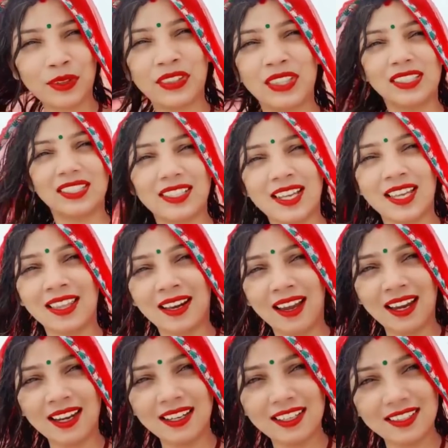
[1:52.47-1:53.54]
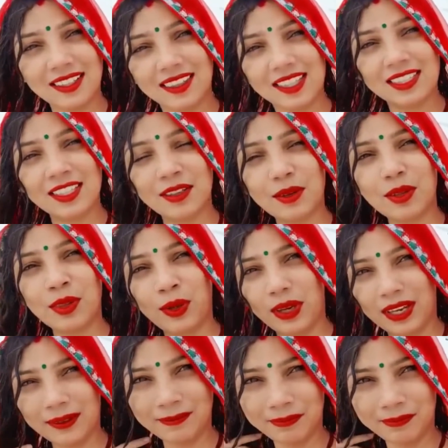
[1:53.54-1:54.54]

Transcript: दिन से ज़्यादा आ ही नहीं जाता सिर को धोएं